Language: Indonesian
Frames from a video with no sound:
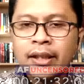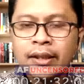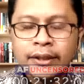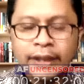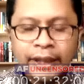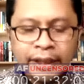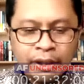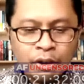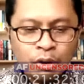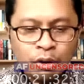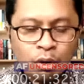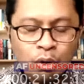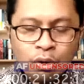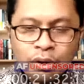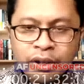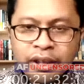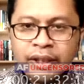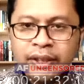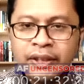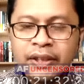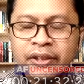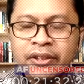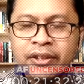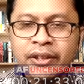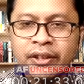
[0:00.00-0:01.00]
teknologi
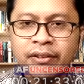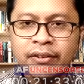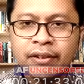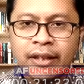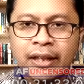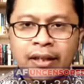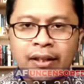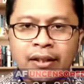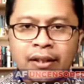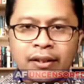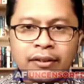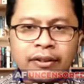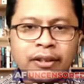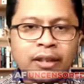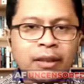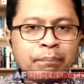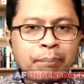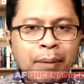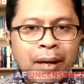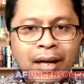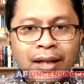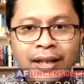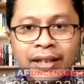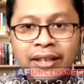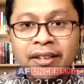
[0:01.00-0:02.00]
digital yang
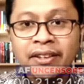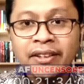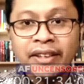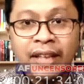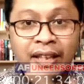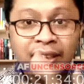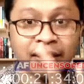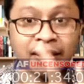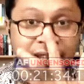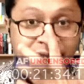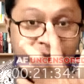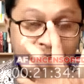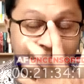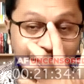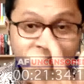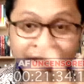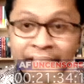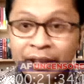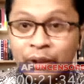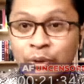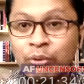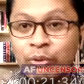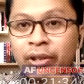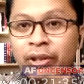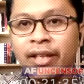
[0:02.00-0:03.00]
paling canggih
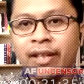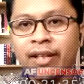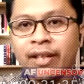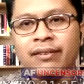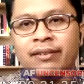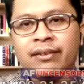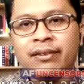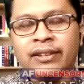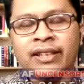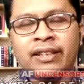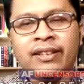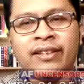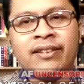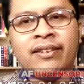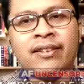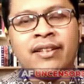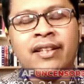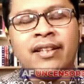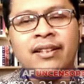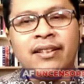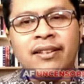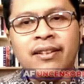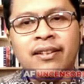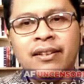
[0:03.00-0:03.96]
di dunia saya kira